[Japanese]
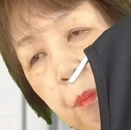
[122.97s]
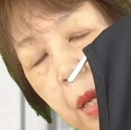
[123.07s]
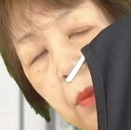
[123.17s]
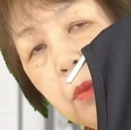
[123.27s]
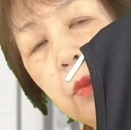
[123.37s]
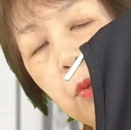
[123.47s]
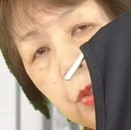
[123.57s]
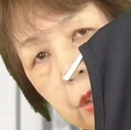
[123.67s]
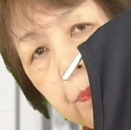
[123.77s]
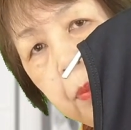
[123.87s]
綿
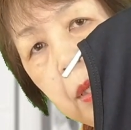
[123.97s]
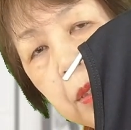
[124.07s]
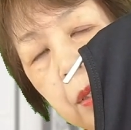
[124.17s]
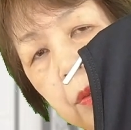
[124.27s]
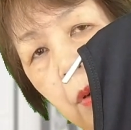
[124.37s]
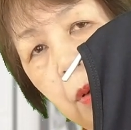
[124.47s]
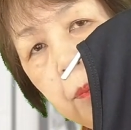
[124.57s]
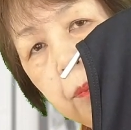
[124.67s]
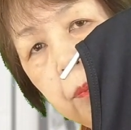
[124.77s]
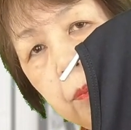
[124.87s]
60%、
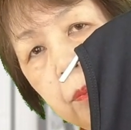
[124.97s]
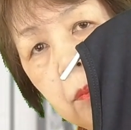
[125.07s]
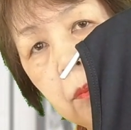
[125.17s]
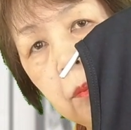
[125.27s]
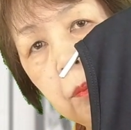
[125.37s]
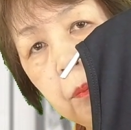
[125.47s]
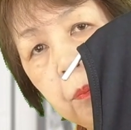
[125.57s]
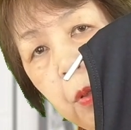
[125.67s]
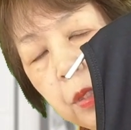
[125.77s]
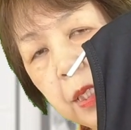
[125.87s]

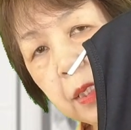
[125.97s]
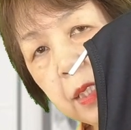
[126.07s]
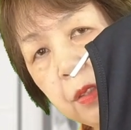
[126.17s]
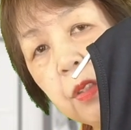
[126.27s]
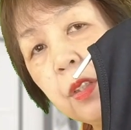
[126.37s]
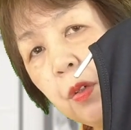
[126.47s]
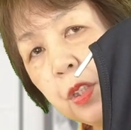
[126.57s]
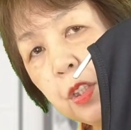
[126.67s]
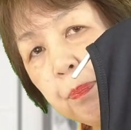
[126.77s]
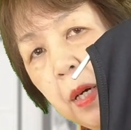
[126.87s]
ポリエステル
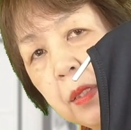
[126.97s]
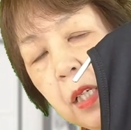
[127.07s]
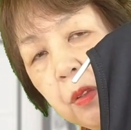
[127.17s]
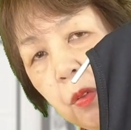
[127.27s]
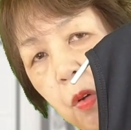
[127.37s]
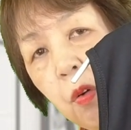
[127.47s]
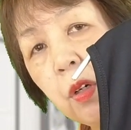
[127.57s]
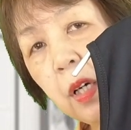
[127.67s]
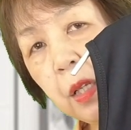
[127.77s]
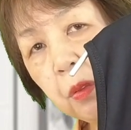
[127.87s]
40%の
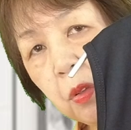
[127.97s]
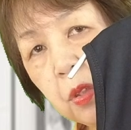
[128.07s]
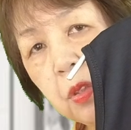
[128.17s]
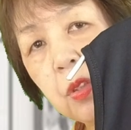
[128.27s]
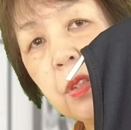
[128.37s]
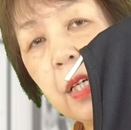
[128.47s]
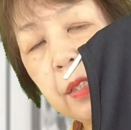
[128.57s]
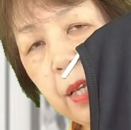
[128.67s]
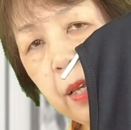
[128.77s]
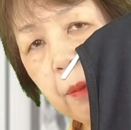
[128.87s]
カットソー素
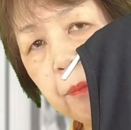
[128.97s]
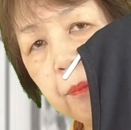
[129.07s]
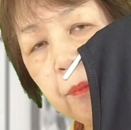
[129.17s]
材で、